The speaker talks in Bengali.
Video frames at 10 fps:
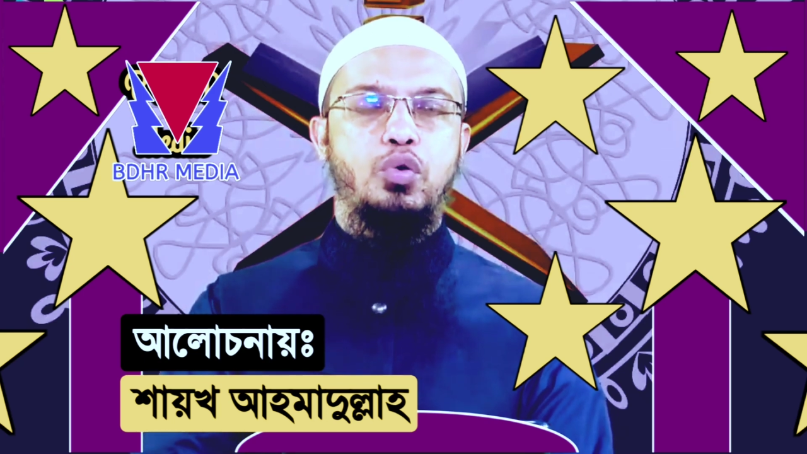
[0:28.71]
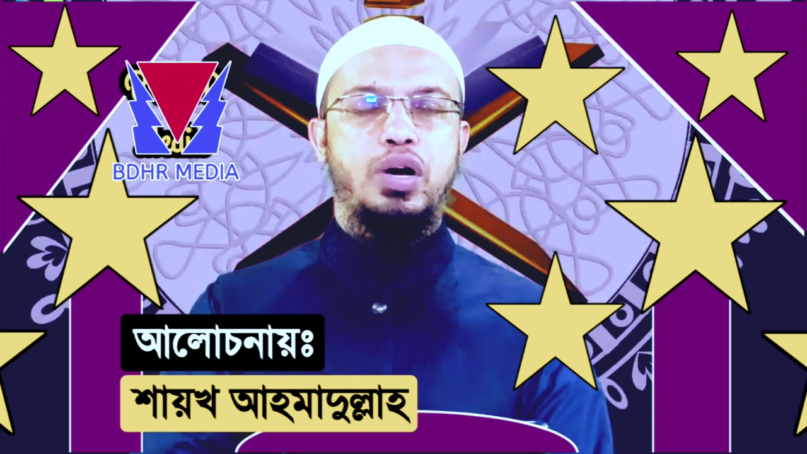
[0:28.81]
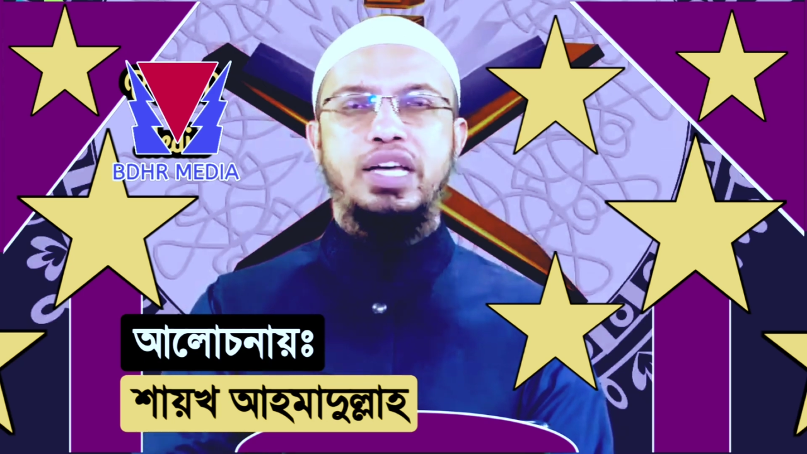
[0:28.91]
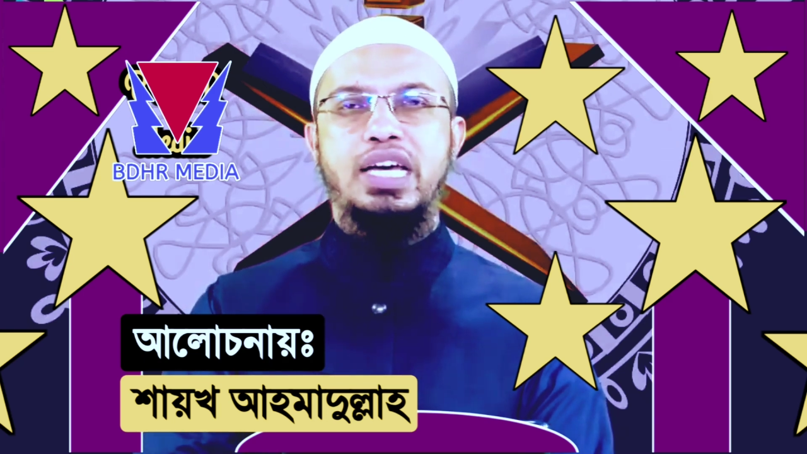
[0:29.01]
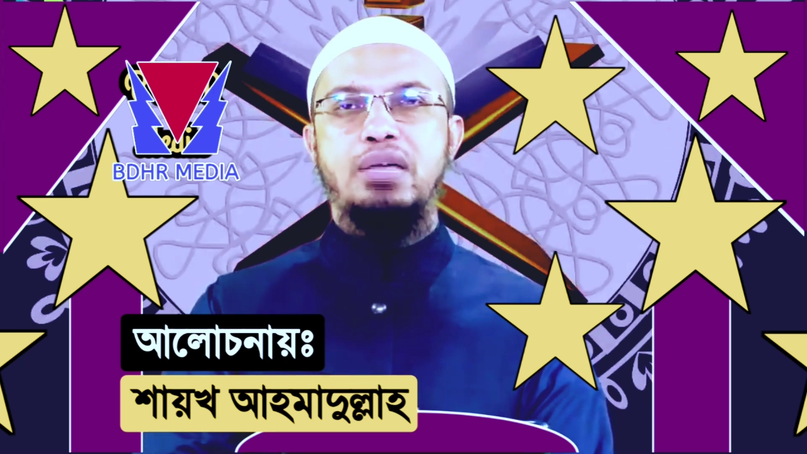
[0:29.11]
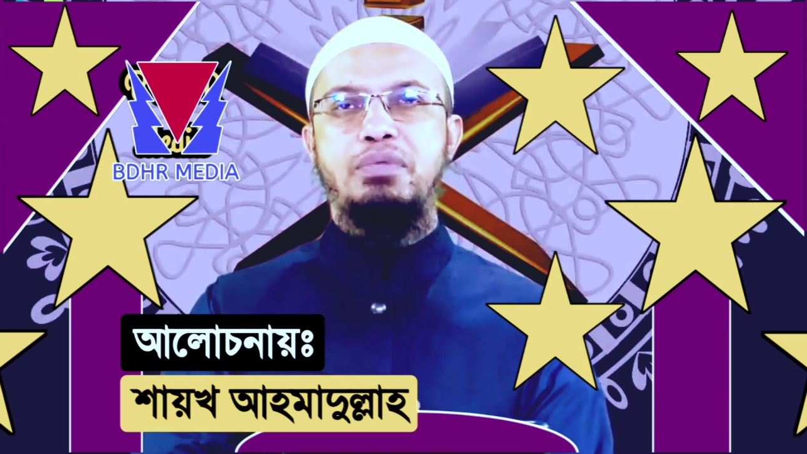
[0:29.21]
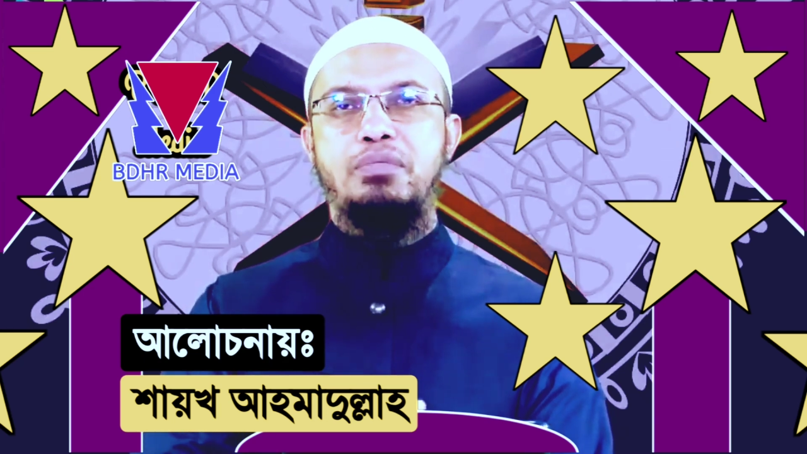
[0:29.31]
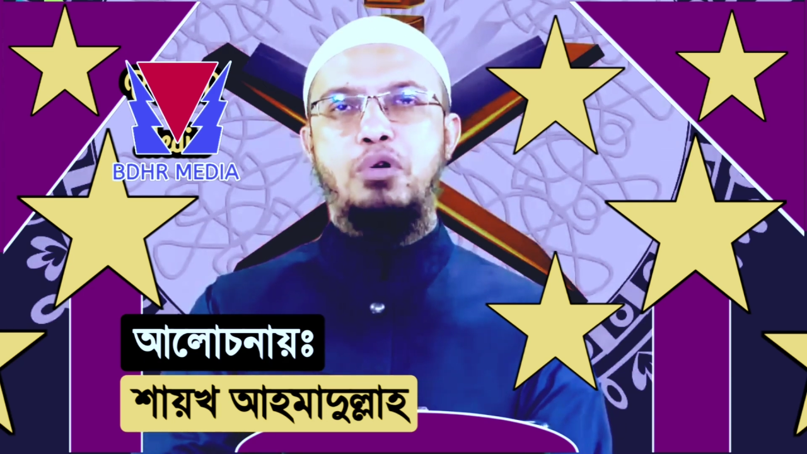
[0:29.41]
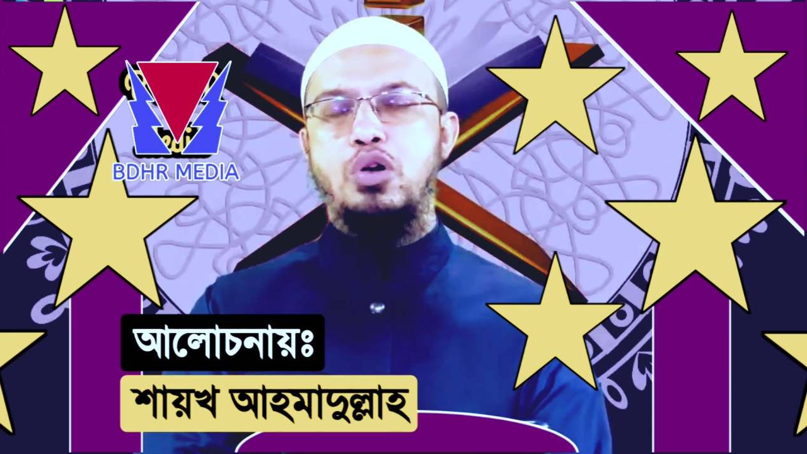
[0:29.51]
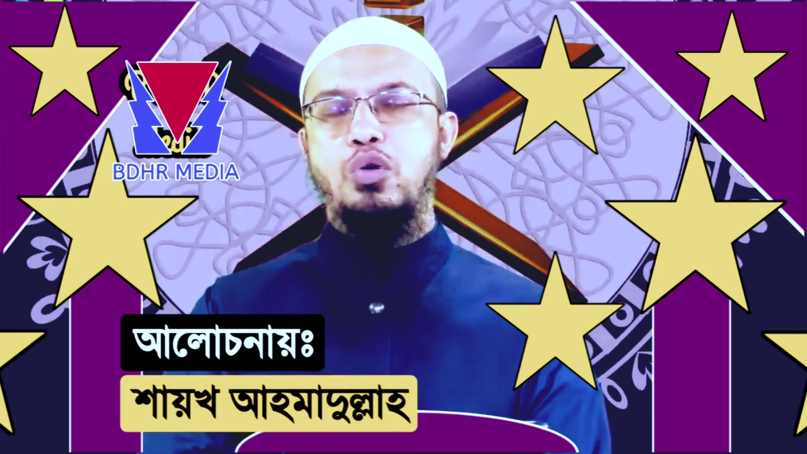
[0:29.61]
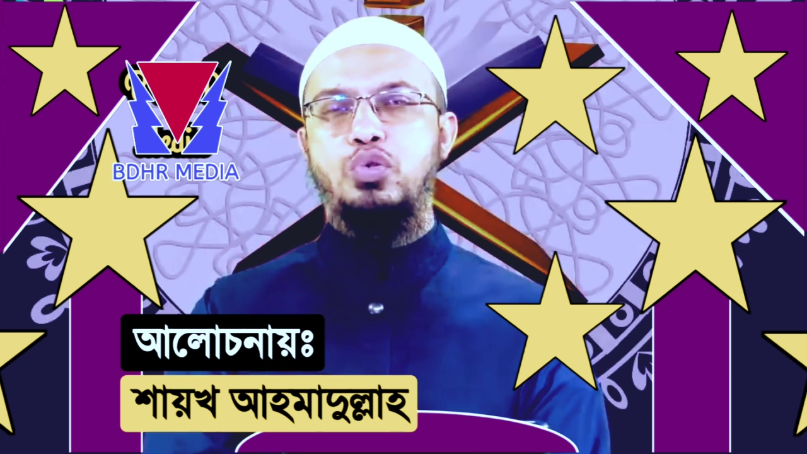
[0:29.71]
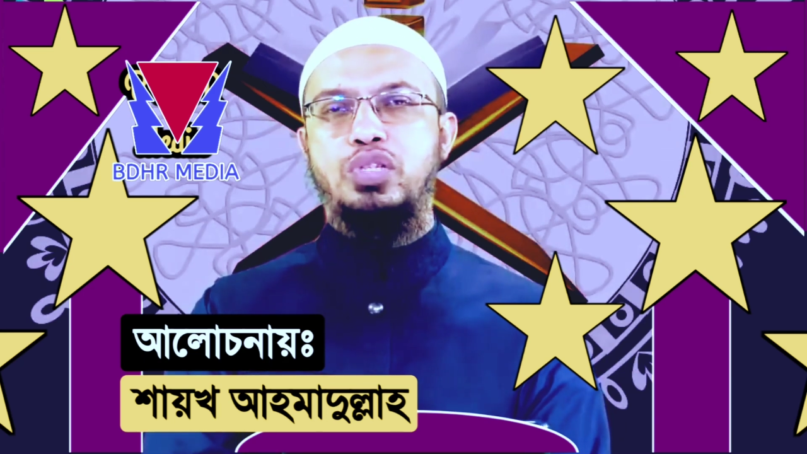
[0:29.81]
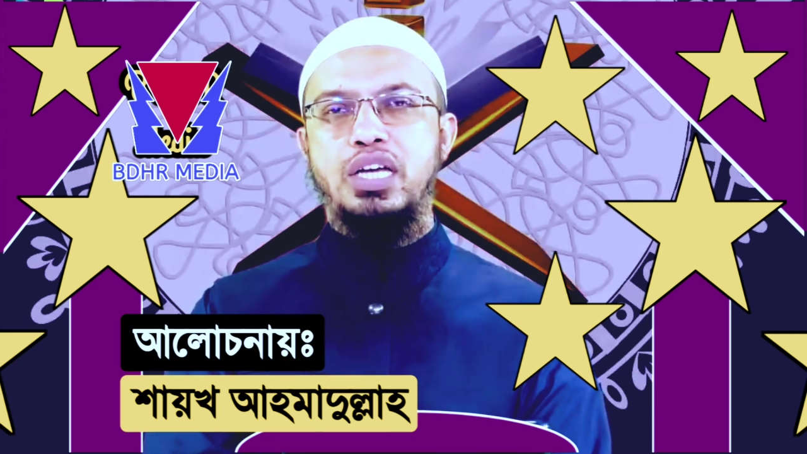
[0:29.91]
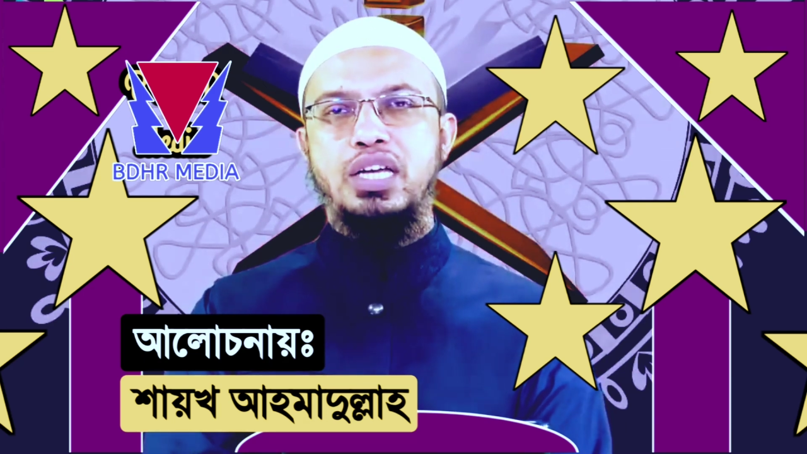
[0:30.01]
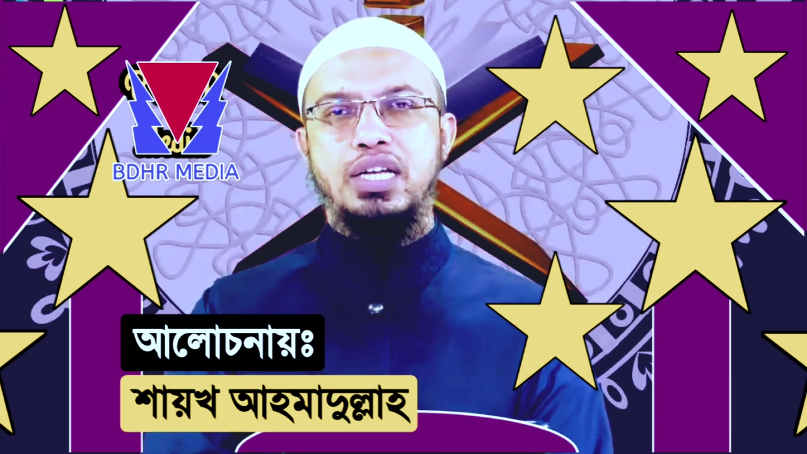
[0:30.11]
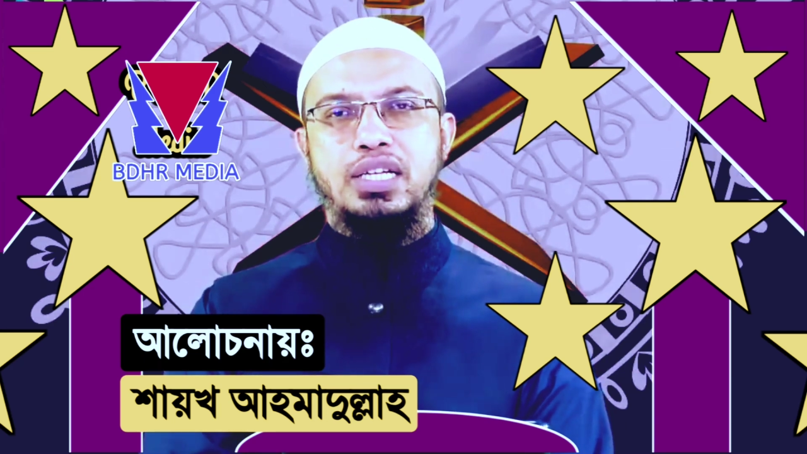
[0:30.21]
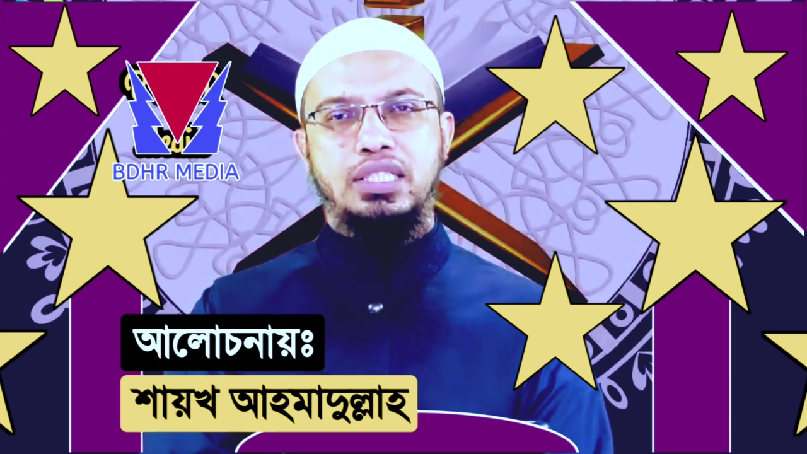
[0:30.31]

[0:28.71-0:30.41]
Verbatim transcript: কোরআনে কারিমের বর্ণনা অনুযায়ী